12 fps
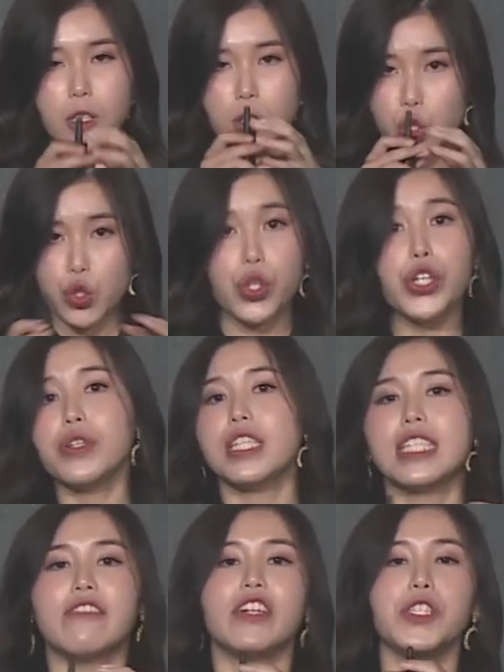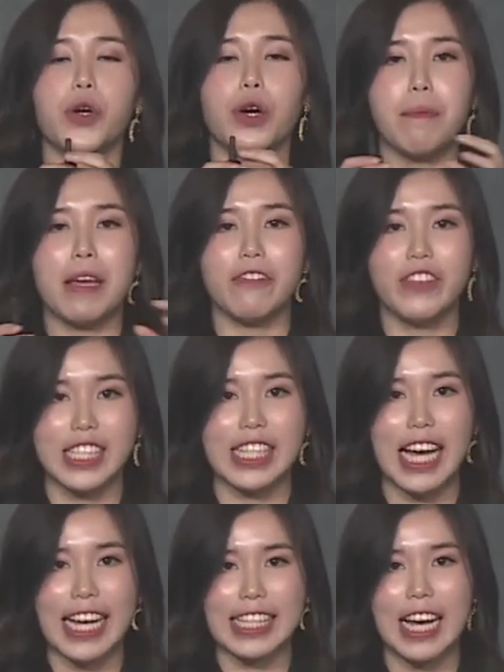所有的成分都会被分
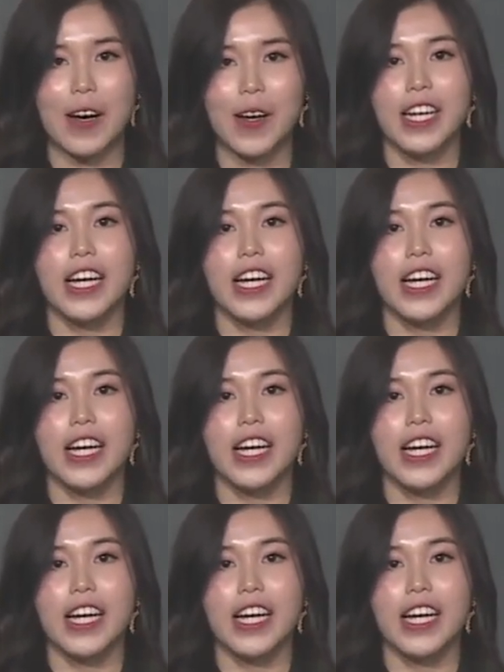开掉。